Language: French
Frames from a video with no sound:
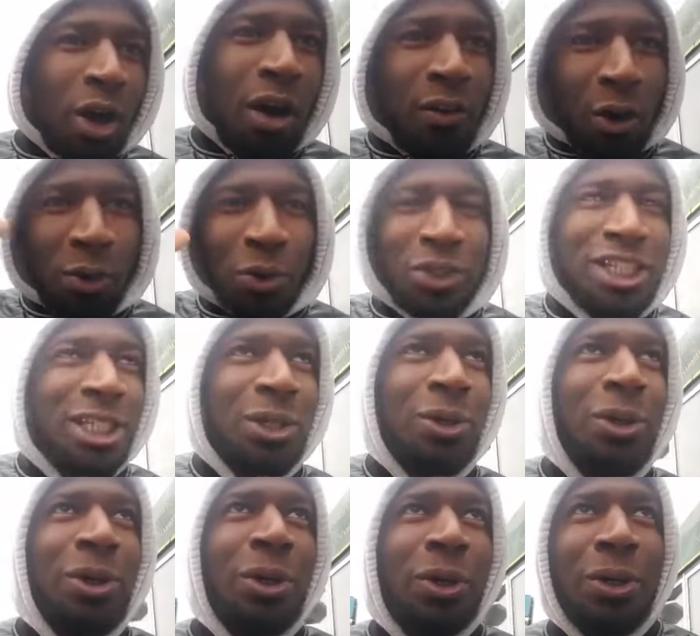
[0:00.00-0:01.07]
avant qu'on dise
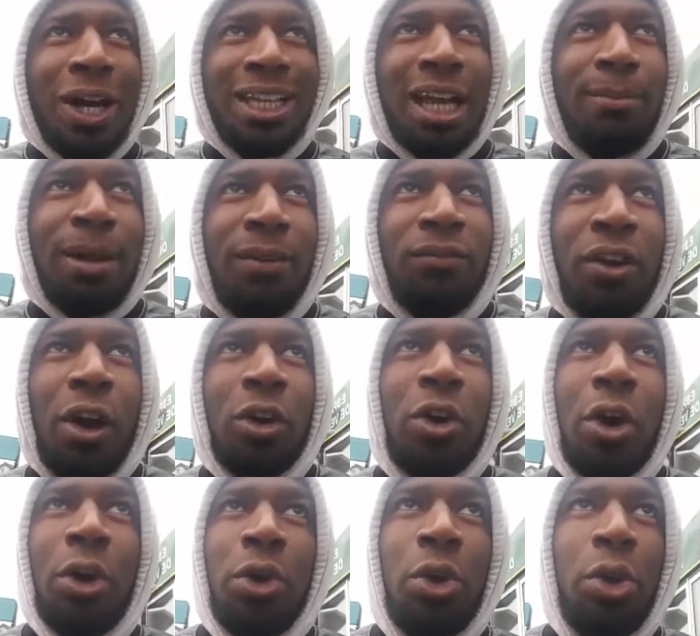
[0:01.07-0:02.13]
que Adama il fait
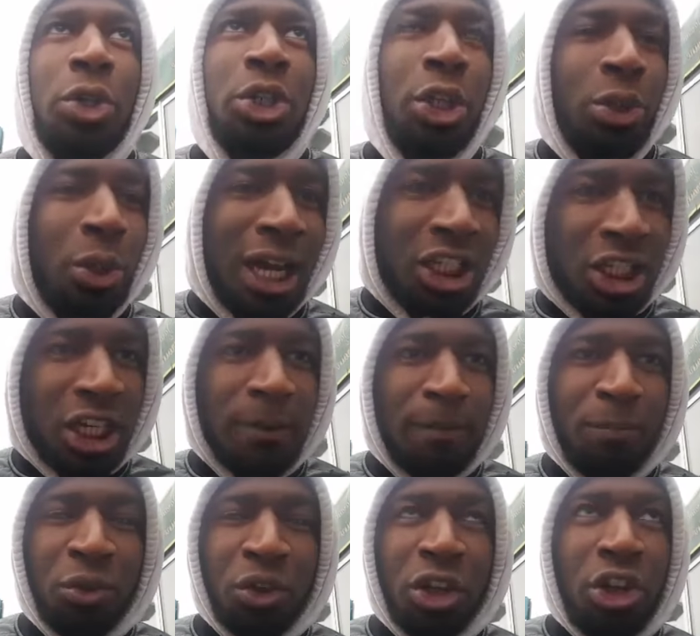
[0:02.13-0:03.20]
encore le jeune de quartier.
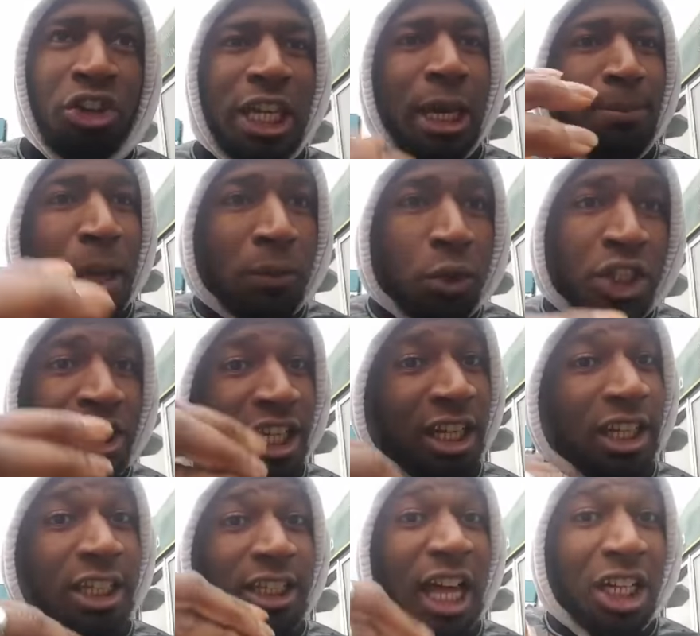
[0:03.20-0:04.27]
Vous avez bien vu,
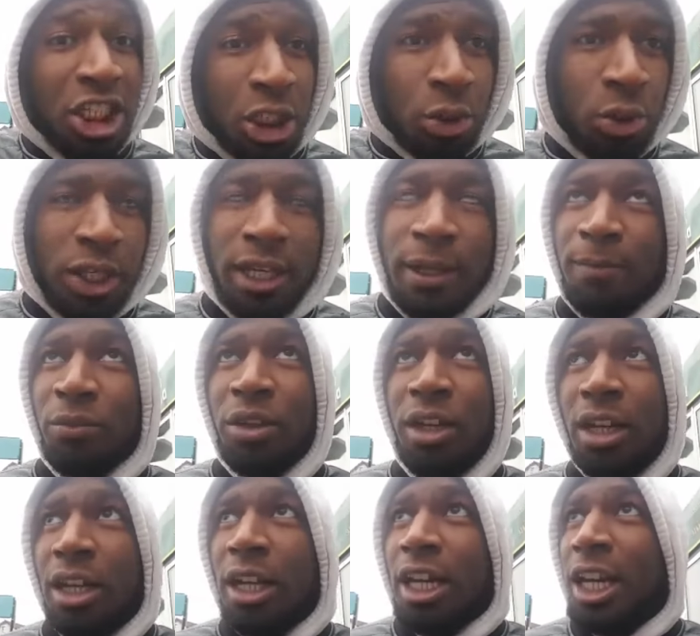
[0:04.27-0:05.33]
j'essaie d'articuler.
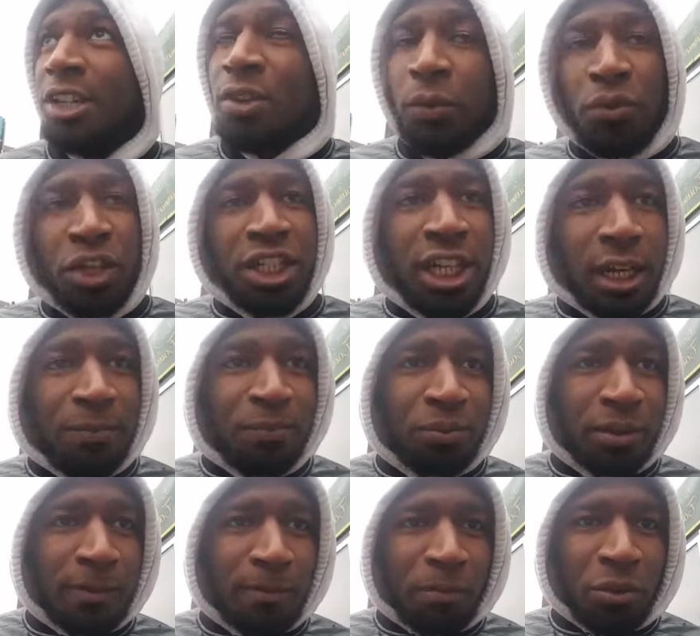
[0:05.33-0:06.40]
Et je vais finir,
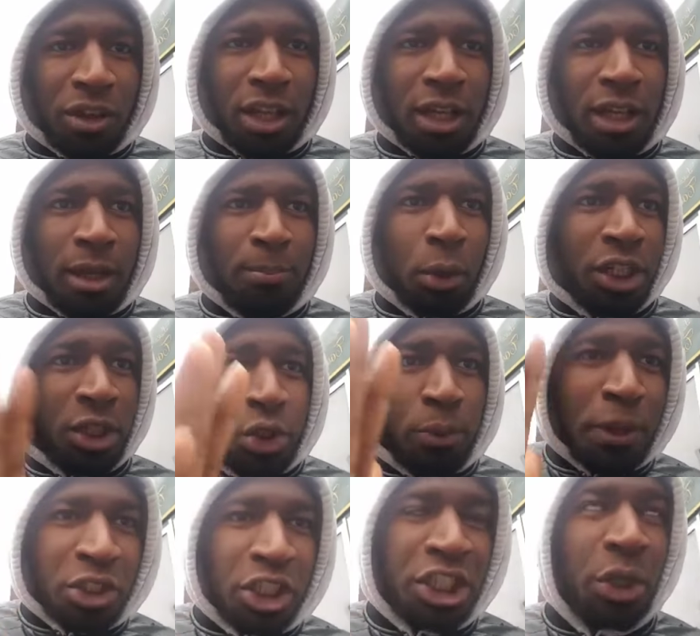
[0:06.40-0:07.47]
pour les 18
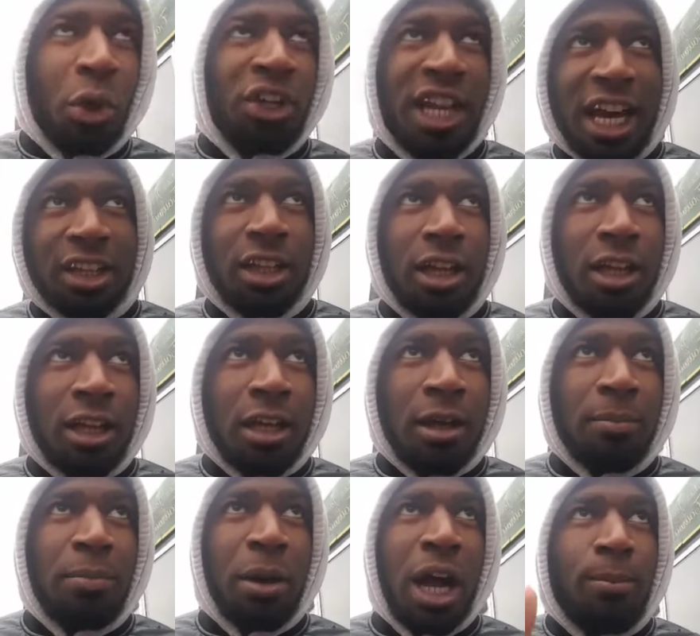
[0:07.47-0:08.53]
personnes qui regardent,
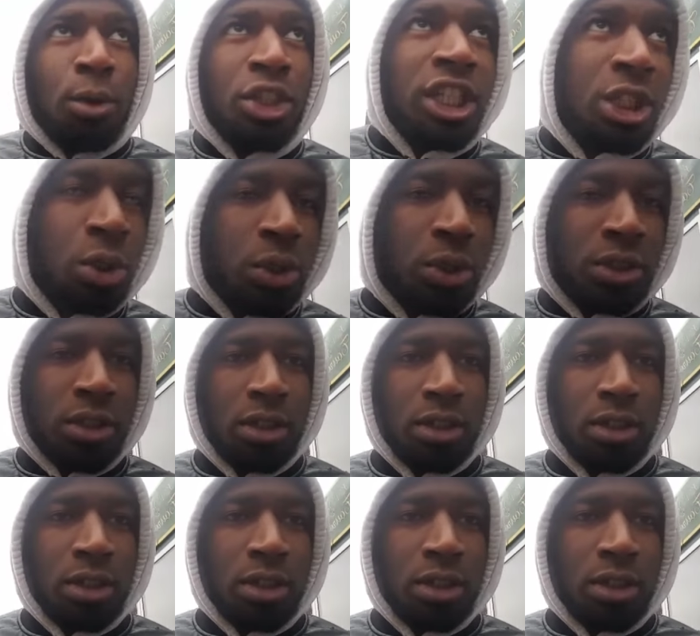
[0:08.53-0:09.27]
par un mot d'excuse.